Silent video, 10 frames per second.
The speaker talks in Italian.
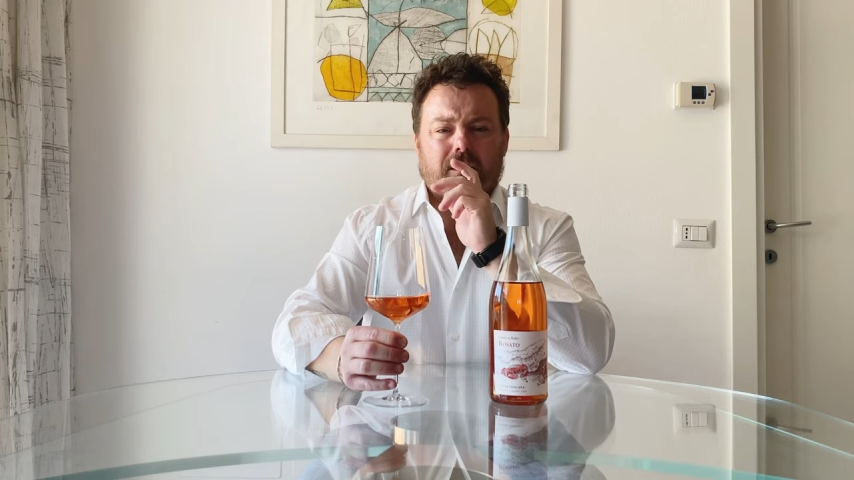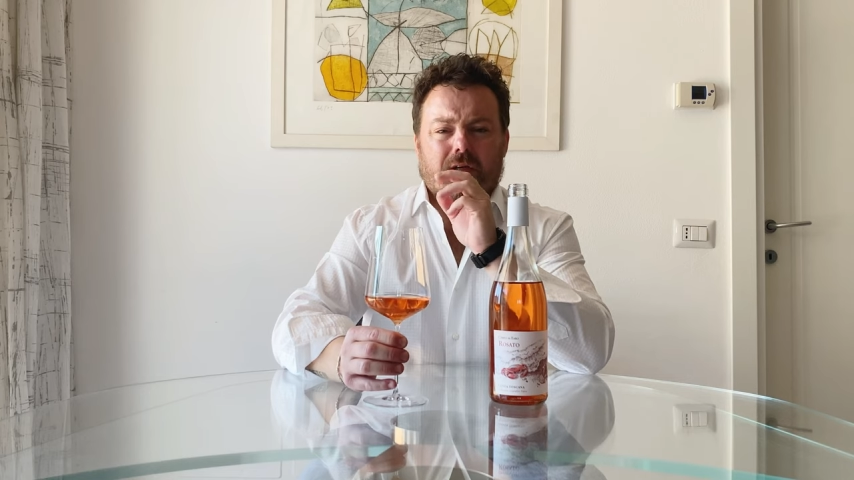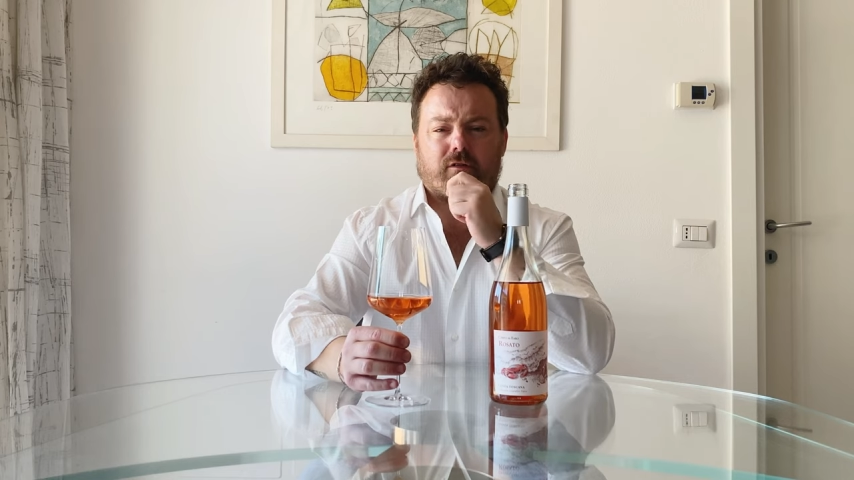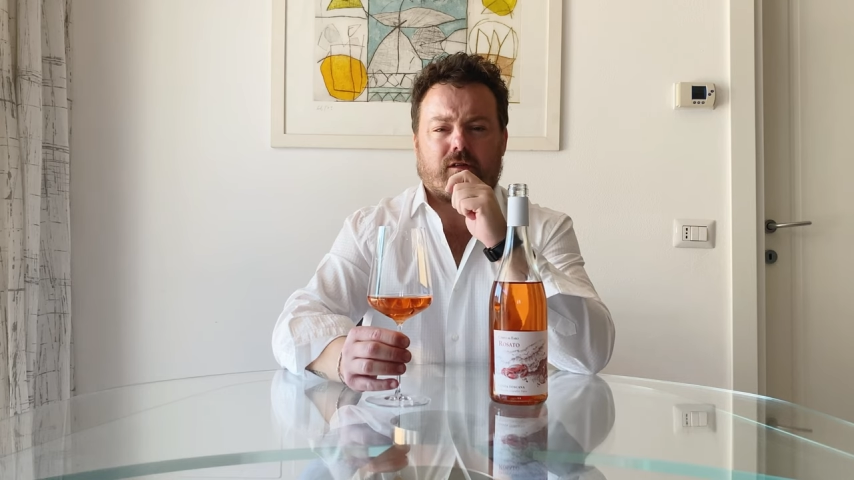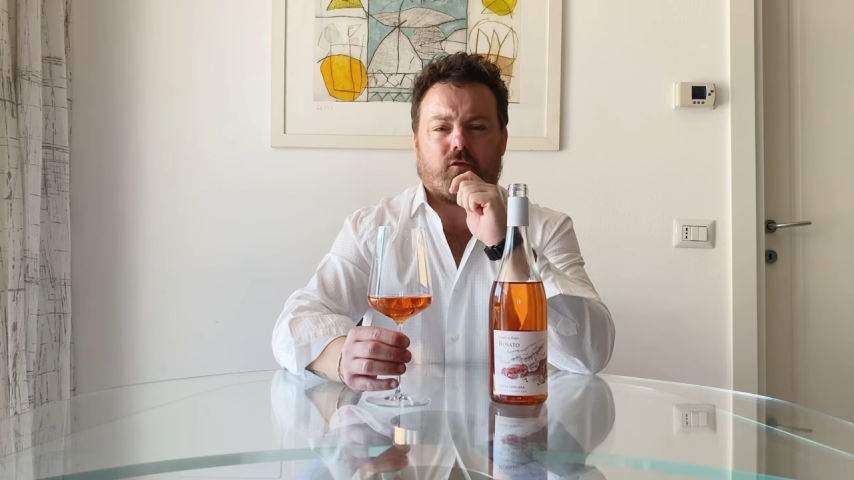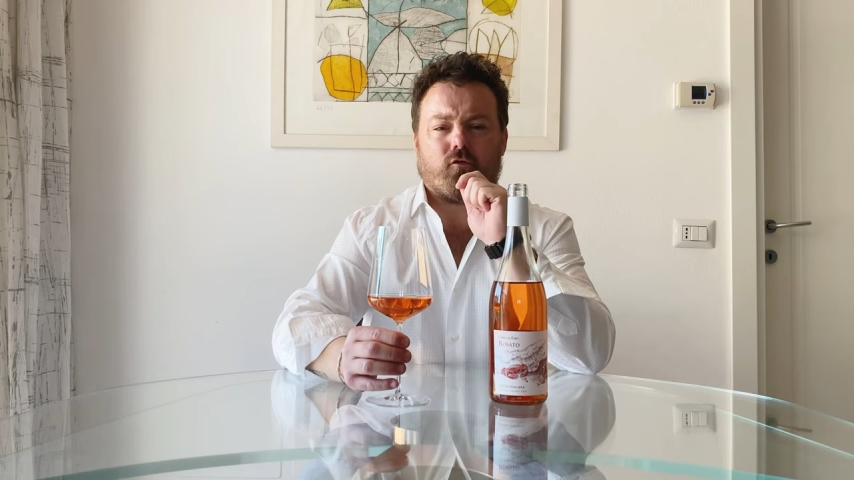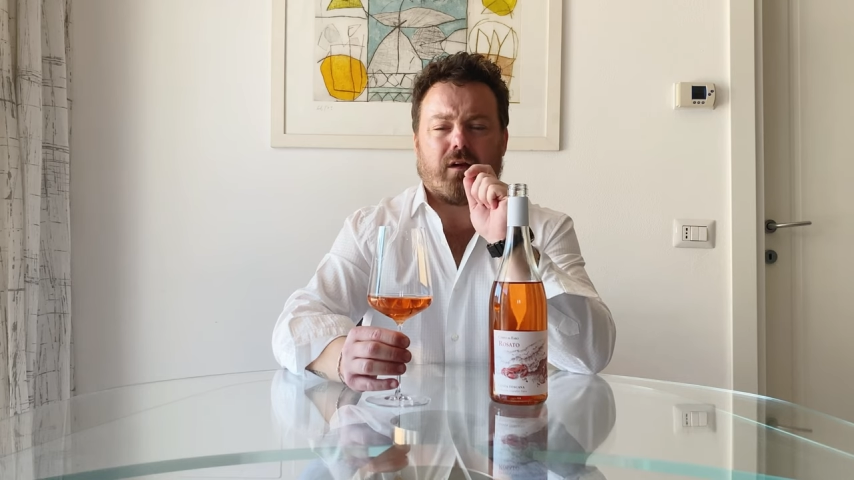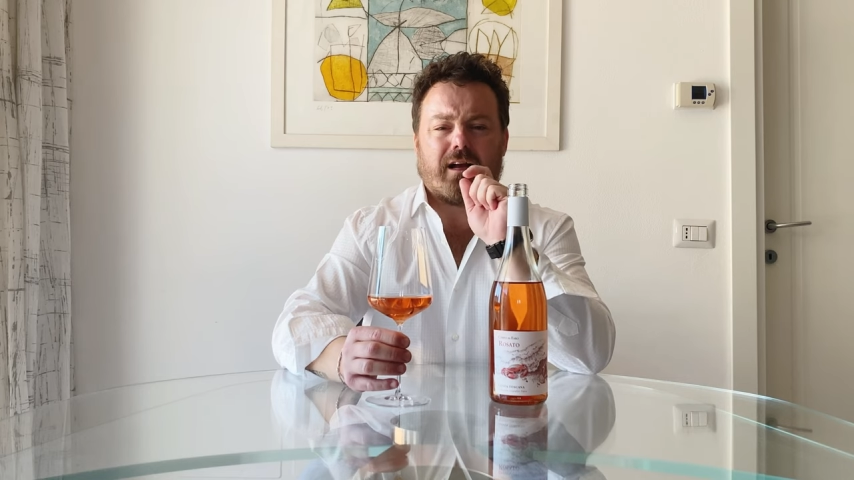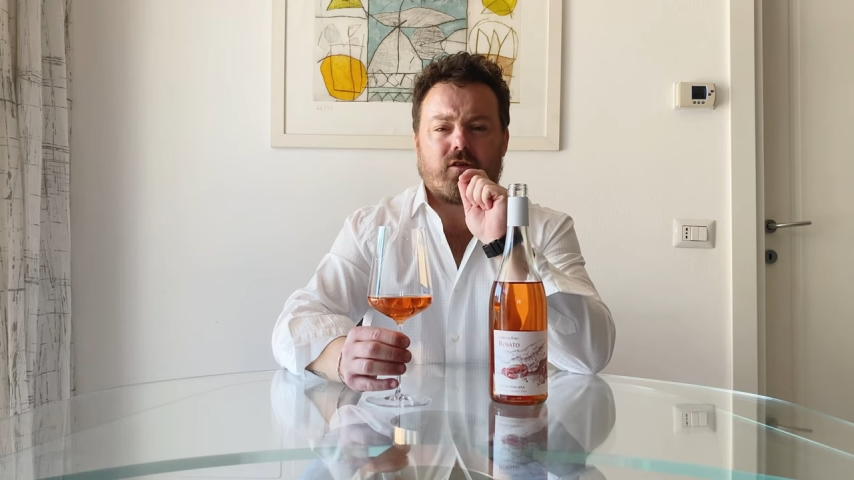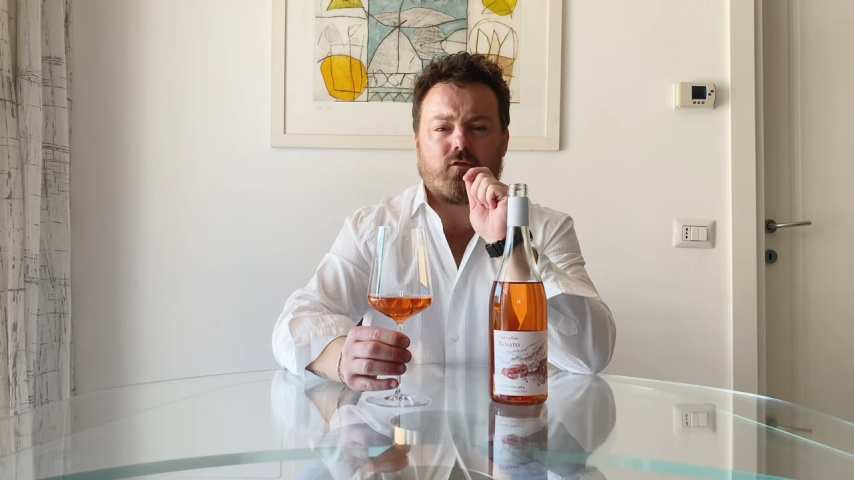questa chiusura
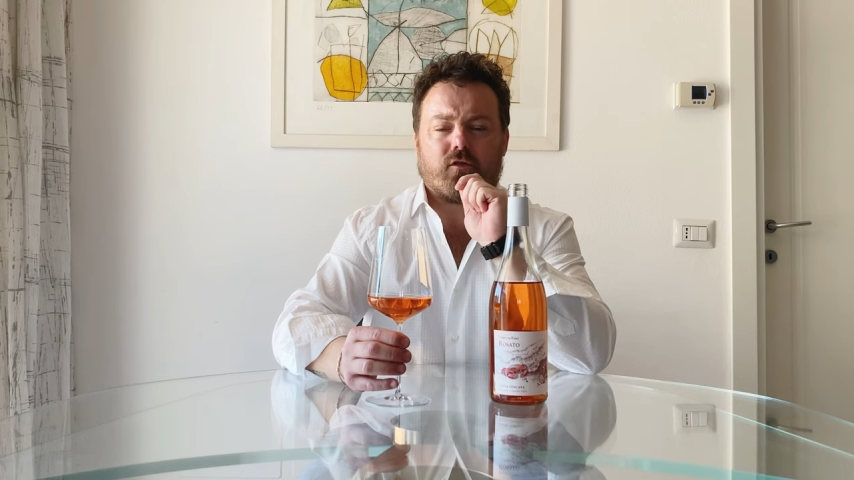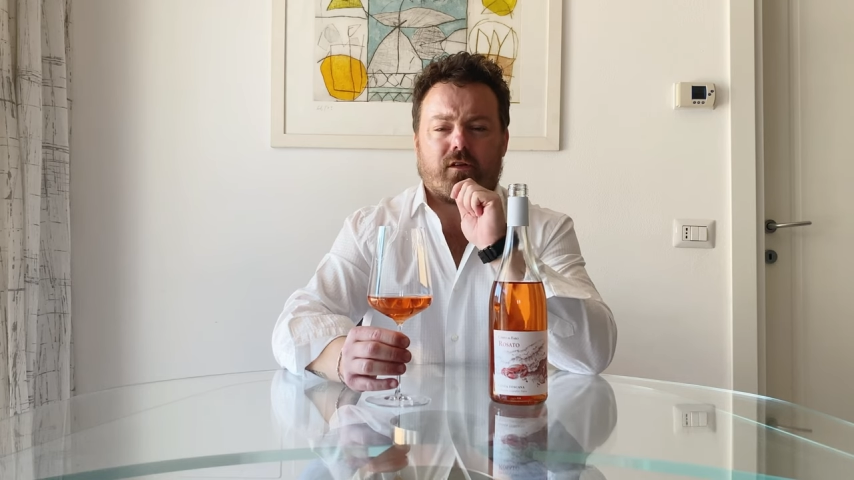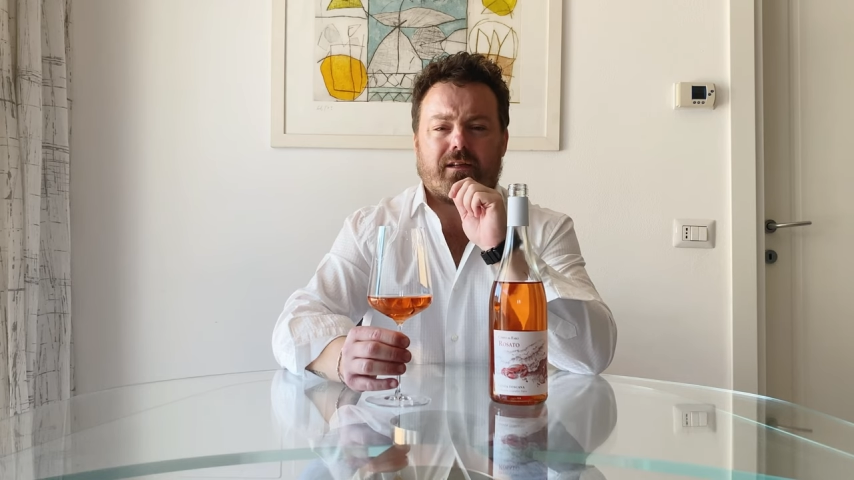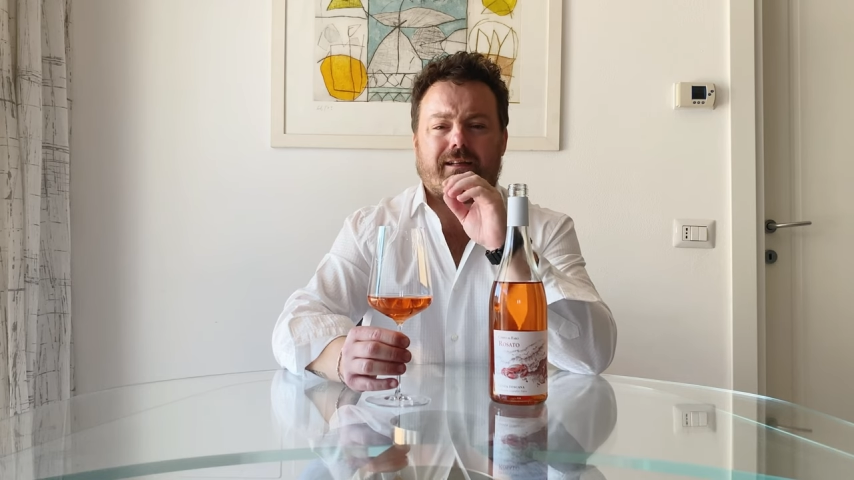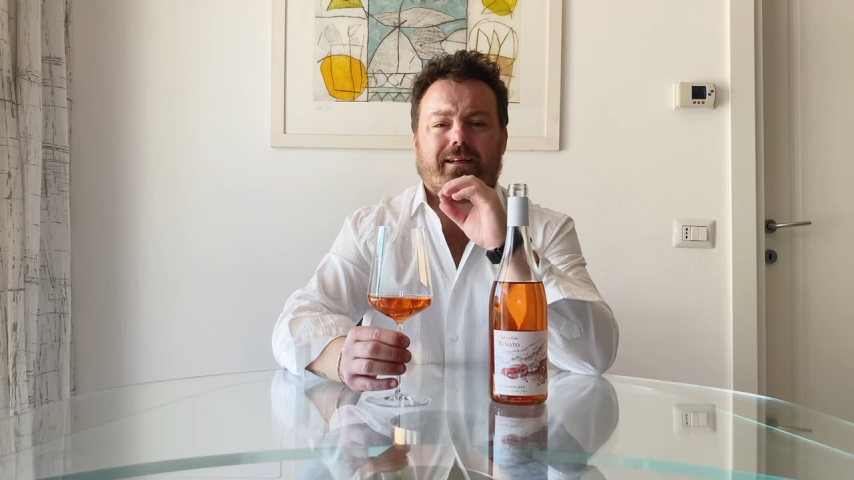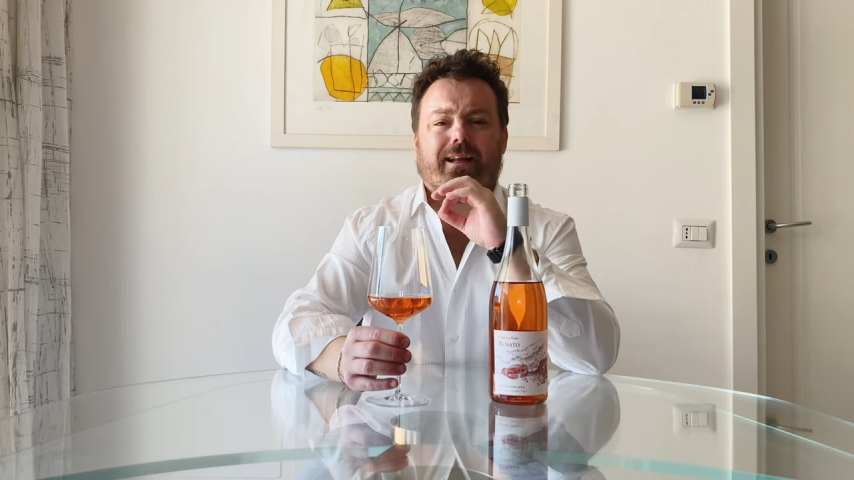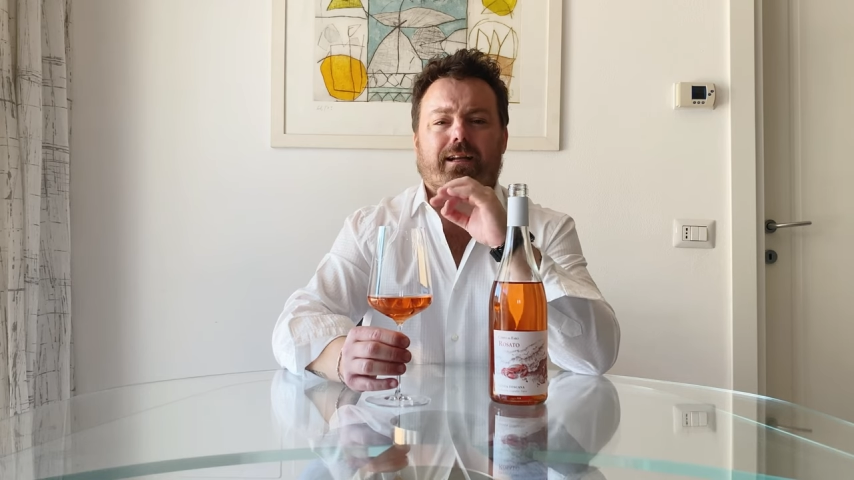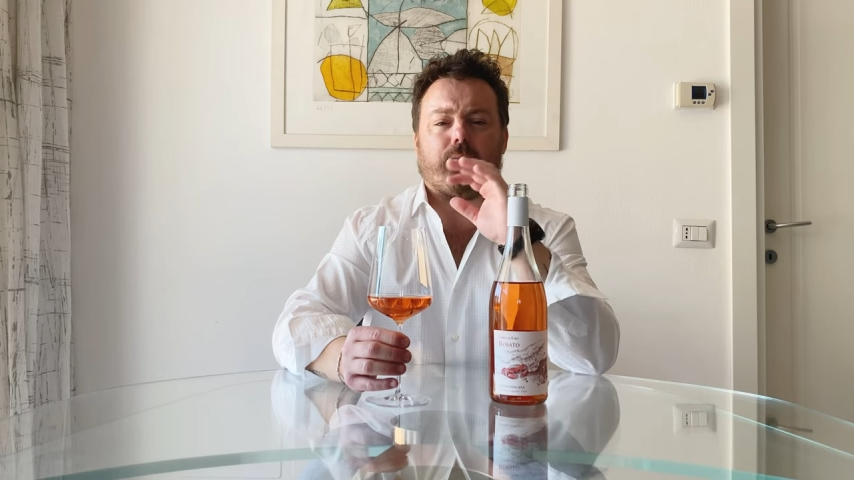acido-salina di grande